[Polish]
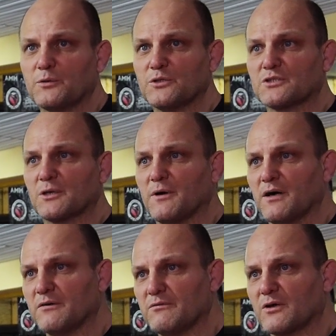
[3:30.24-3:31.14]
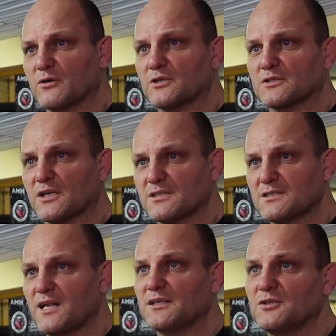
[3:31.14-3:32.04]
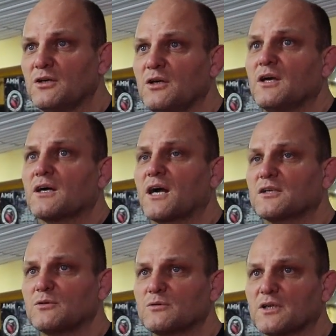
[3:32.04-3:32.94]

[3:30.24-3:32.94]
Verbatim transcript: później trzeba wykorzystać, trzeba znać każdą